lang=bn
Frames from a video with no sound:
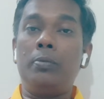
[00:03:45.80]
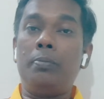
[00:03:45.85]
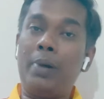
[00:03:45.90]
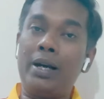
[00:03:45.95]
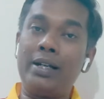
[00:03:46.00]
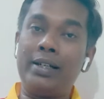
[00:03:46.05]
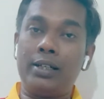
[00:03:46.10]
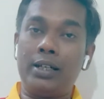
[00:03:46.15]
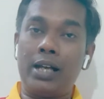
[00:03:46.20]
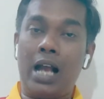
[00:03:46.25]

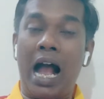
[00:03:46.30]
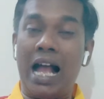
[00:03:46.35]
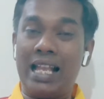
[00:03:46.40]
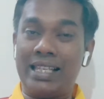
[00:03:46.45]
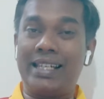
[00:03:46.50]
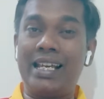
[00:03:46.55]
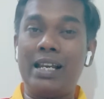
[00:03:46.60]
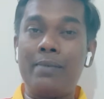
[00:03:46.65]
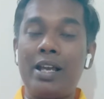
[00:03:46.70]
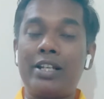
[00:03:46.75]
বাট
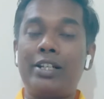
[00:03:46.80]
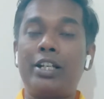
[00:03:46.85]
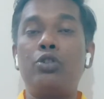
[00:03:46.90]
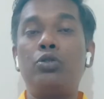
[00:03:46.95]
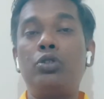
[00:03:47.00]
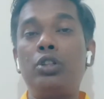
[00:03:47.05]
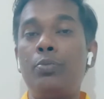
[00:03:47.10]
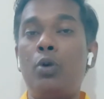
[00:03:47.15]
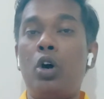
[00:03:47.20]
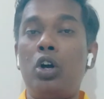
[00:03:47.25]
আজকের ম্যাচটা
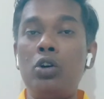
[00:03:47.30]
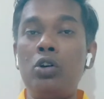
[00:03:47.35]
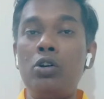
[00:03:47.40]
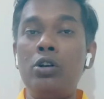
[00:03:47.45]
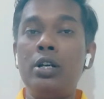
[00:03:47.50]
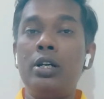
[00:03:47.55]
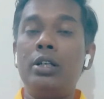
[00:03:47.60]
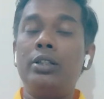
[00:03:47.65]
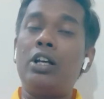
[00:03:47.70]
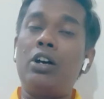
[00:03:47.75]
যদি বলো
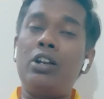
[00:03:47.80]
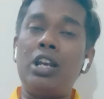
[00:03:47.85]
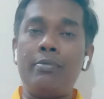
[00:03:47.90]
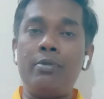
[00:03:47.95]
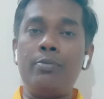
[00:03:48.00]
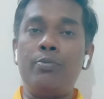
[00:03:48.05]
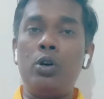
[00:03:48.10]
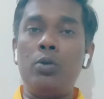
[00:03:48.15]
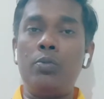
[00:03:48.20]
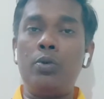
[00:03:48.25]
তাহলে
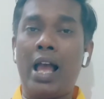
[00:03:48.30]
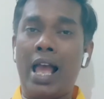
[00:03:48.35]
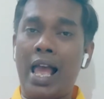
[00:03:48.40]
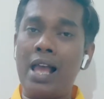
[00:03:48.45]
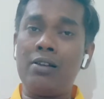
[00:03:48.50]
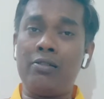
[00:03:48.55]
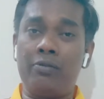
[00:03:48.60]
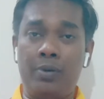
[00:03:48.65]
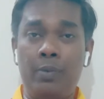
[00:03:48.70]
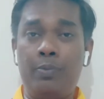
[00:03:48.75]
আমি বলবো
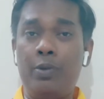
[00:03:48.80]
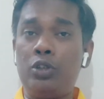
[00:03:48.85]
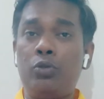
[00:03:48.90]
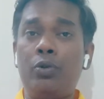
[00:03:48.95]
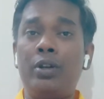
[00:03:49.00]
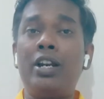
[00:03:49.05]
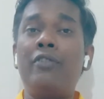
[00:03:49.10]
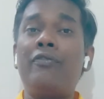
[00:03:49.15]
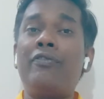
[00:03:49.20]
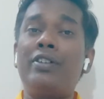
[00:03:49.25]
হ্যাঁ ভিপি
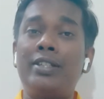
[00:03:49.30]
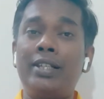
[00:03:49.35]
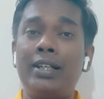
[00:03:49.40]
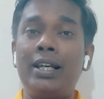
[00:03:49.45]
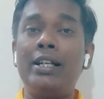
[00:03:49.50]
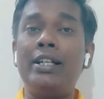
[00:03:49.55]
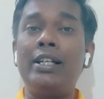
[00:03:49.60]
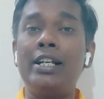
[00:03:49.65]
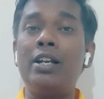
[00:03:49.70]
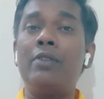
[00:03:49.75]
সুয়ের
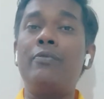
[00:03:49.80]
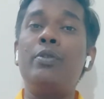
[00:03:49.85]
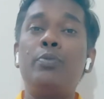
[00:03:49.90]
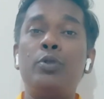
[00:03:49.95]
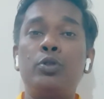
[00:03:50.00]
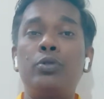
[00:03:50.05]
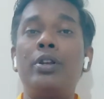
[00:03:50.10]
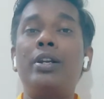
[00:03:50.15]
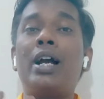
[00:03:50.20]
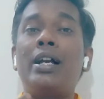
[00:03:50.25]
ফিজিক্যালিটিটা ভিপি
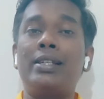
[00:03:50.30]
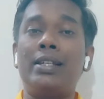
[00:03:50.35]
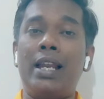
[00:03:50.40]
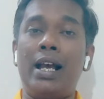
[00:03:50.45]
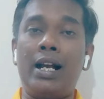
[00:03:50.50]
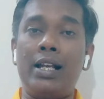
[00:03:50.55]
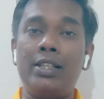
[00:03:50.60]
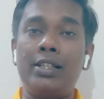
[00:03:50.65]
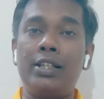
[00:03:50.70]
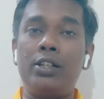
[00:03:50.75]
সুয়ের কাজে
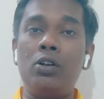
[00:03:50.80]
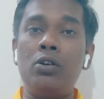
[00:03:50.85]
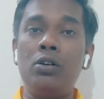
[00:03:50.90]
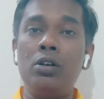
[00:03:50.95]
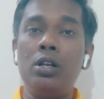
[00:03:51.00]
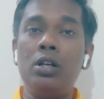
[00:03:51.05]
লাগাচ্ছিল